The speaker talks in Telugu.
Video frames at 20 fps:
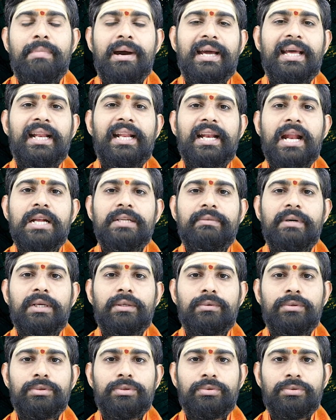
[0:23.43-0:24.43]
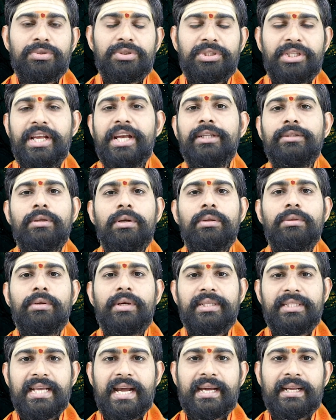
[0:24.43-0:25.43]
మకర రాశి వారు కొంచెం
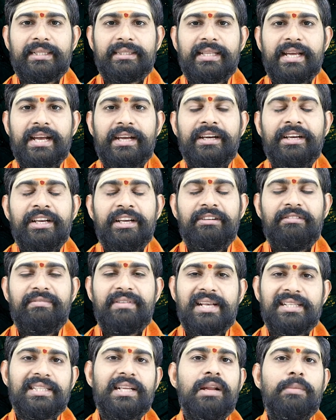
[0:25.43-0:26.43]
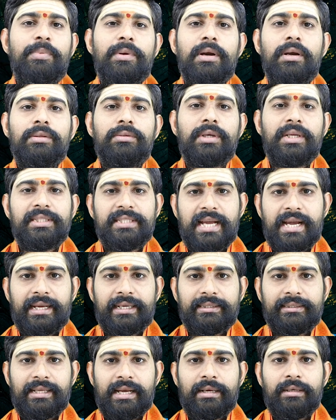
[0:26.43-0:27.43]
స్నేహితులతో జాగ్రత్త వ్యసన పొరలతో
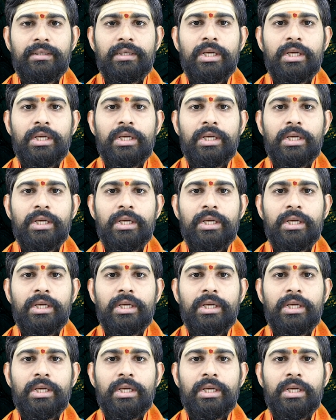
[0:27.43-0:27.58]
జాగ్రత్త